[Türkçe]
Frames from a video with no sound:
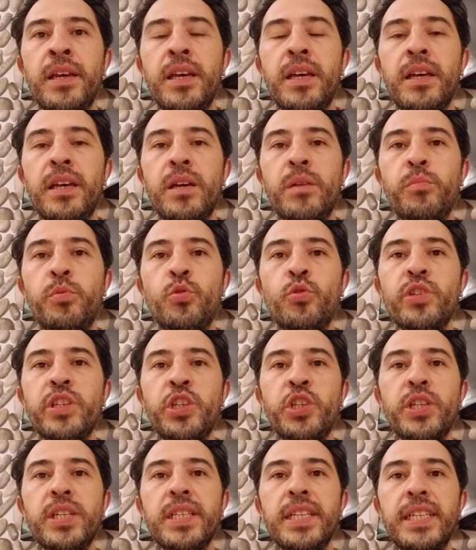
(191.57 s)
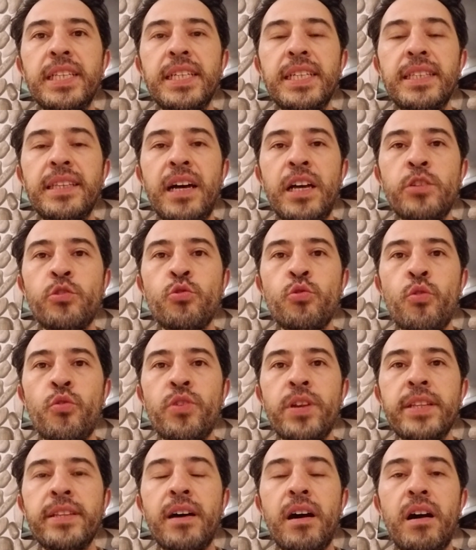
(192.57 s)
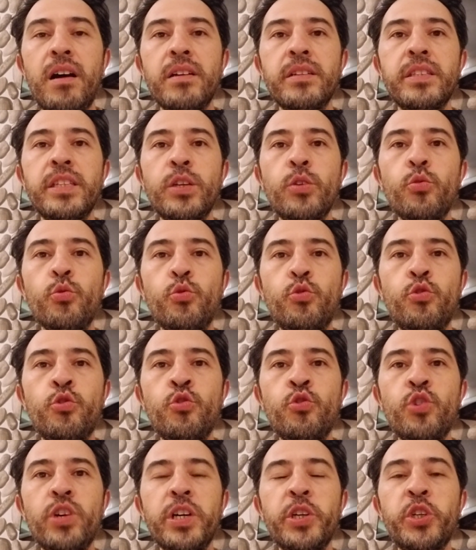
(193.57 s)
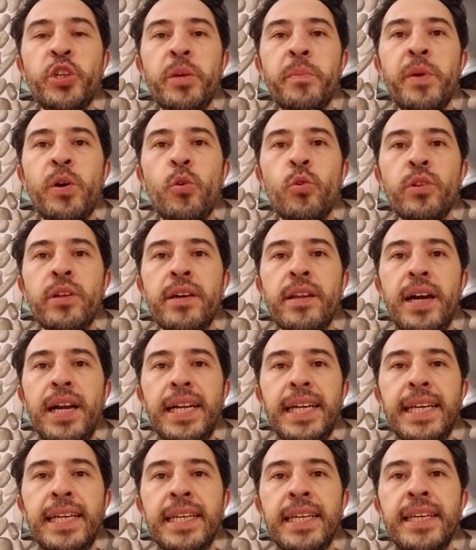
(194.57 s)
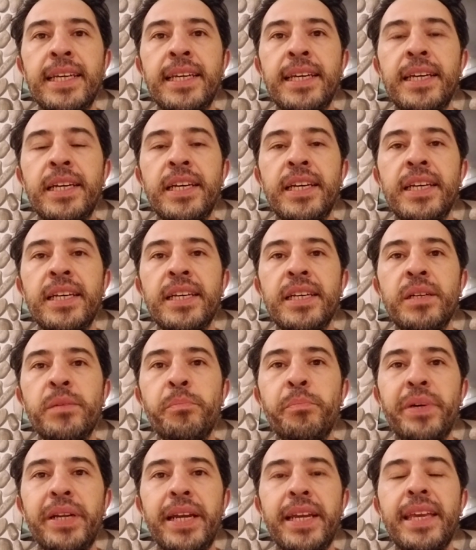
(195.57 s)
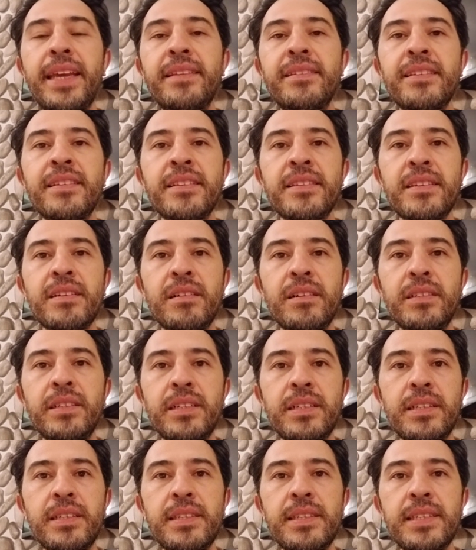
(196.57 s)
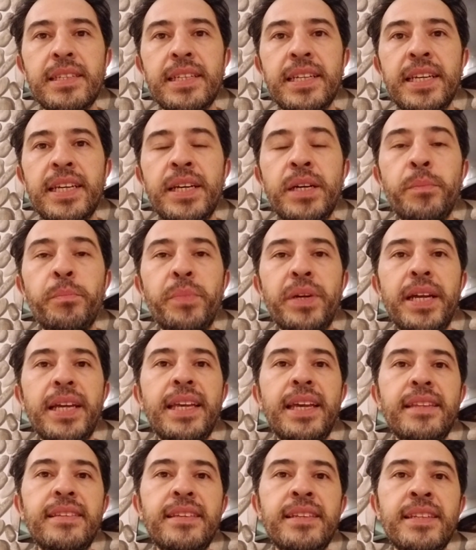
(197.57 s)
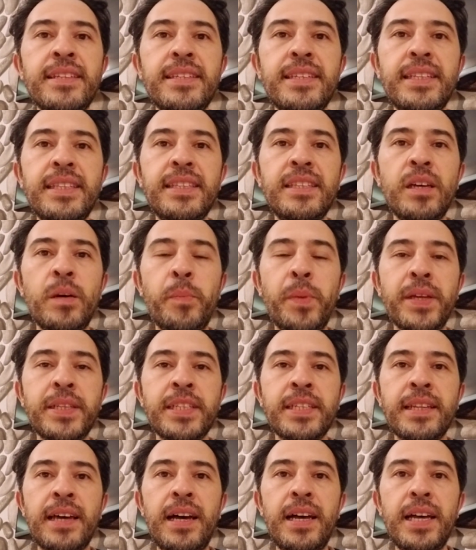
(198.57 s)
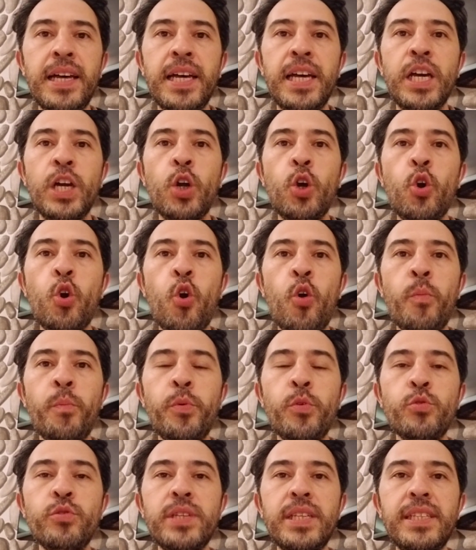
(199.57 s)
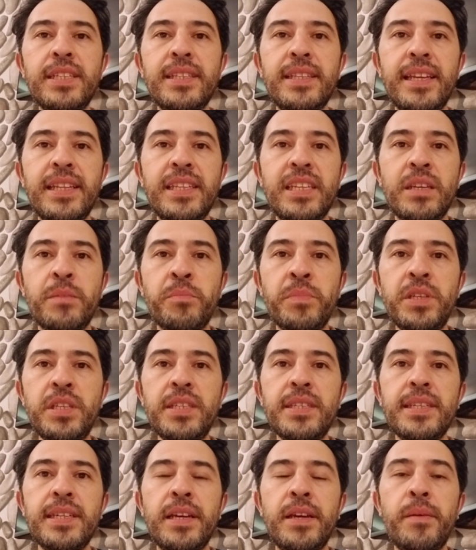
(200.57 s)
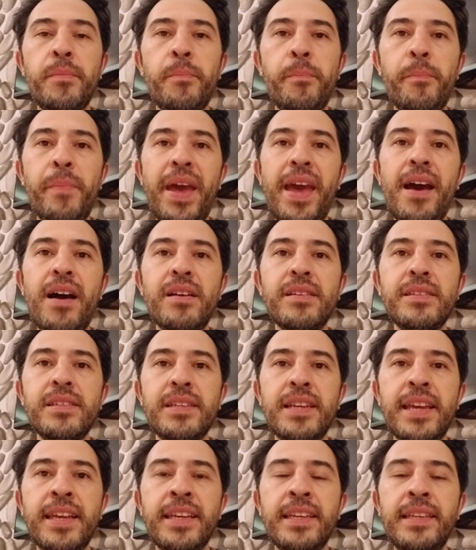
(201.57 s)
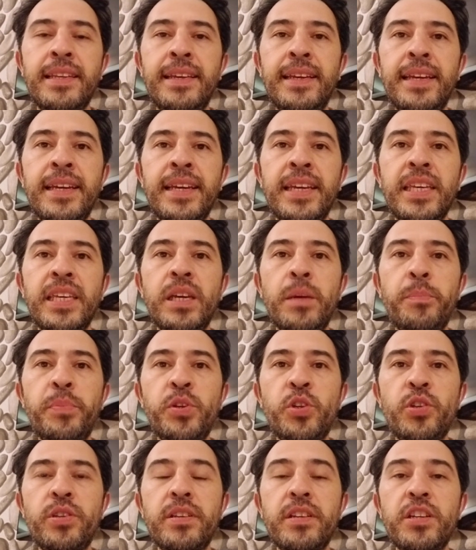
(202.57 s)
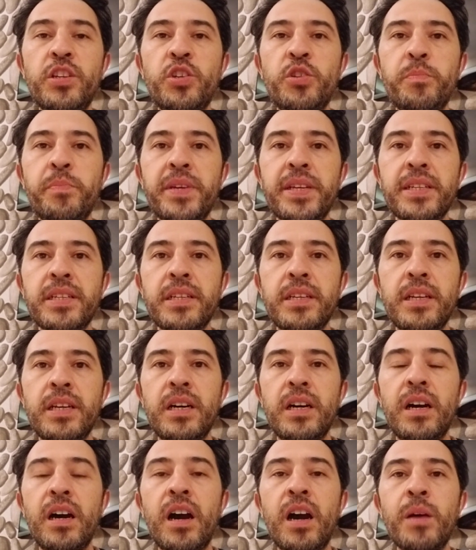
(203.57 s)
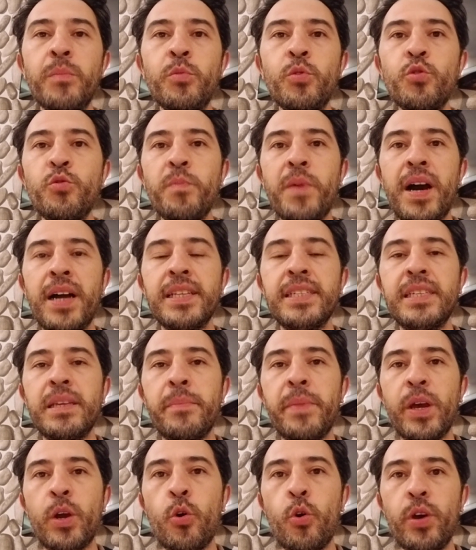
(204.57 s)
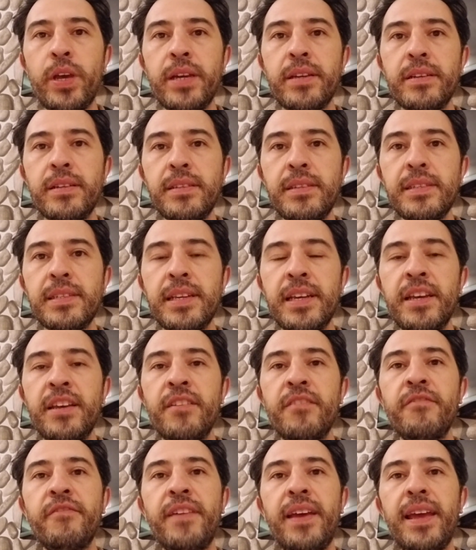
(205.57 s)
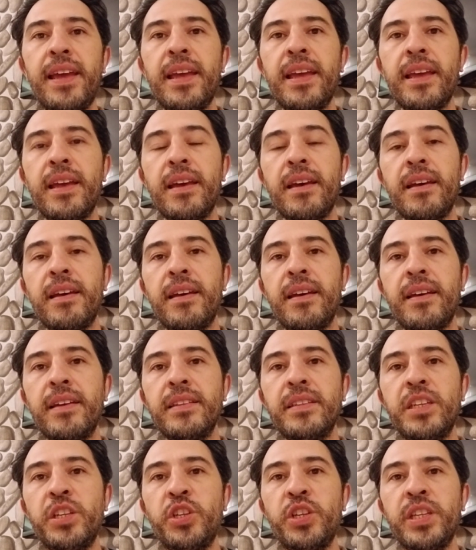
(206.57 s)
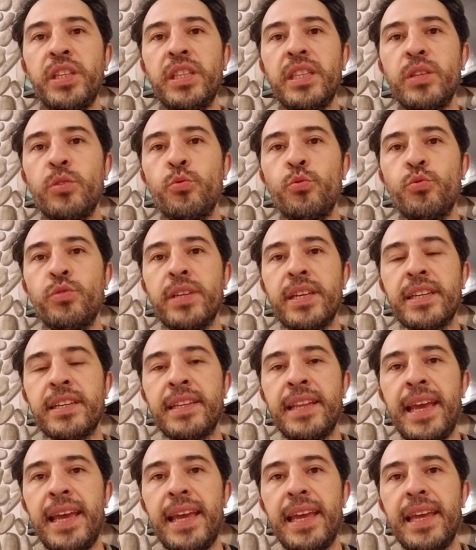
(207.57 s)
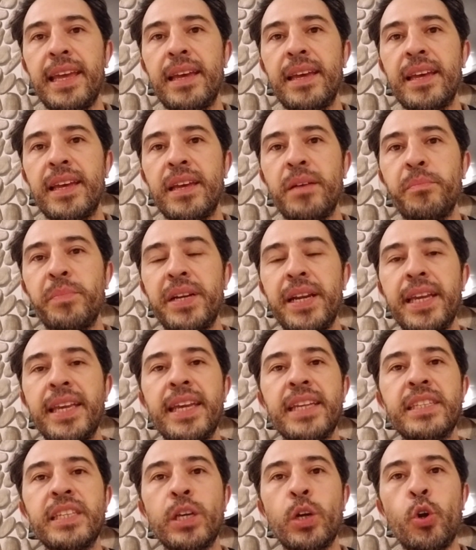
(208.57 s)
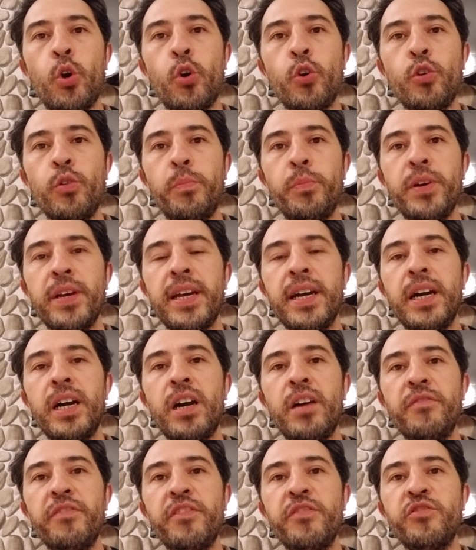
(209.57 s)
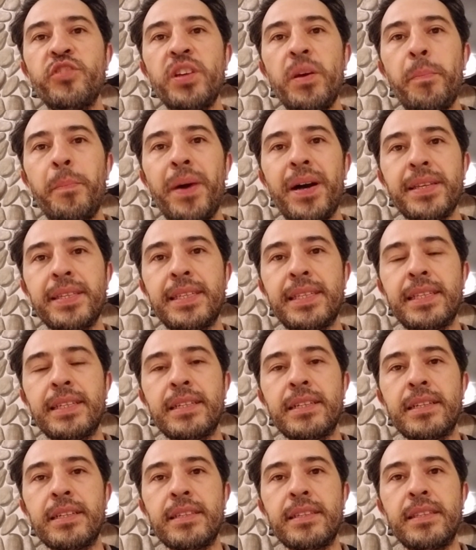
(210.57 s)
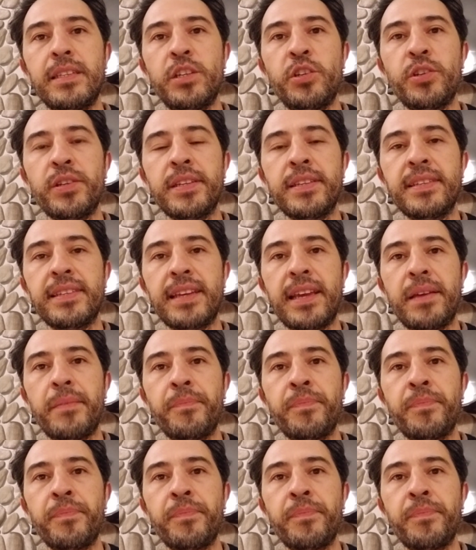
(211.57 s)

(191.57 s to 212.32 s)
E, bunu ışıkladıktan sonra da artık üçüncü aşama olarak e, braketinizi alırız. Braketinizin tabanına kompozit dediğimiz beyaz renkli yapıştırıcı bir hamur malzeme koyarız ve e, dişin üzerine e, braketi koyup hafifçe bastırırız dişinize.